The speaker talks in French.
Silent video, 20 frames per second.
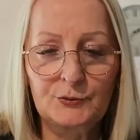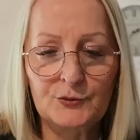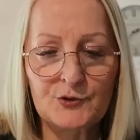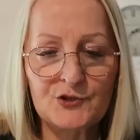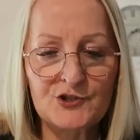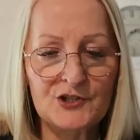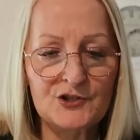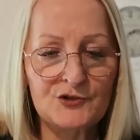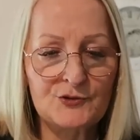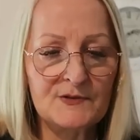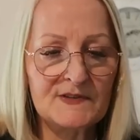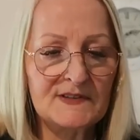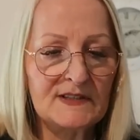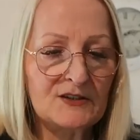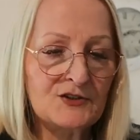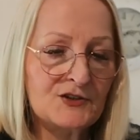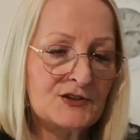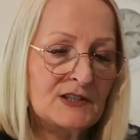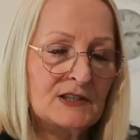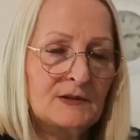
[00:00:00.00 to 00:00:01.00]
Donc j'ai juste
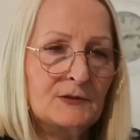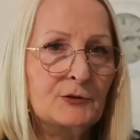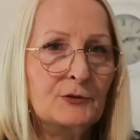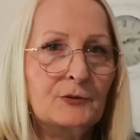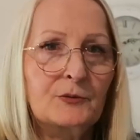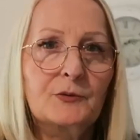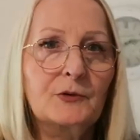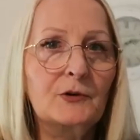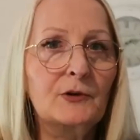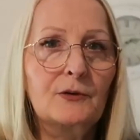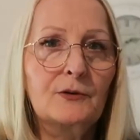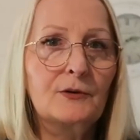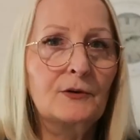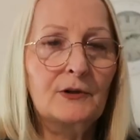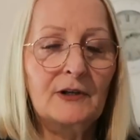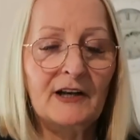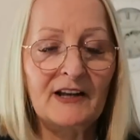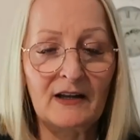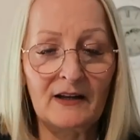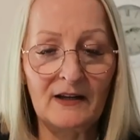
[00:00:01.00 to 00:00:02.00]
acheté donc,
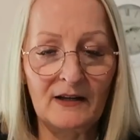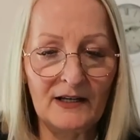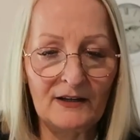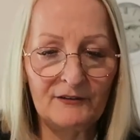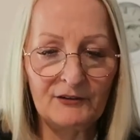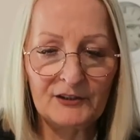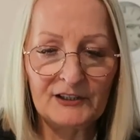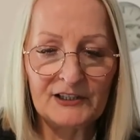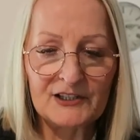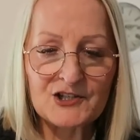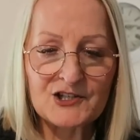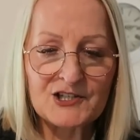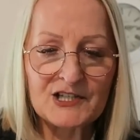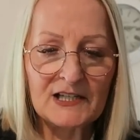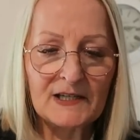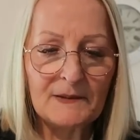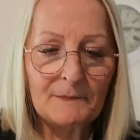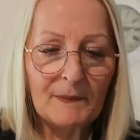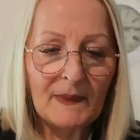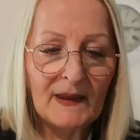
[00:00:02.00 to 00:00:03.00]
la, viande
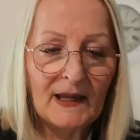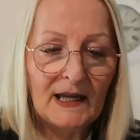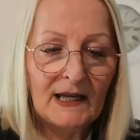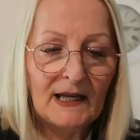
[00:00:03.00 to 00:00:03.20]
hachée.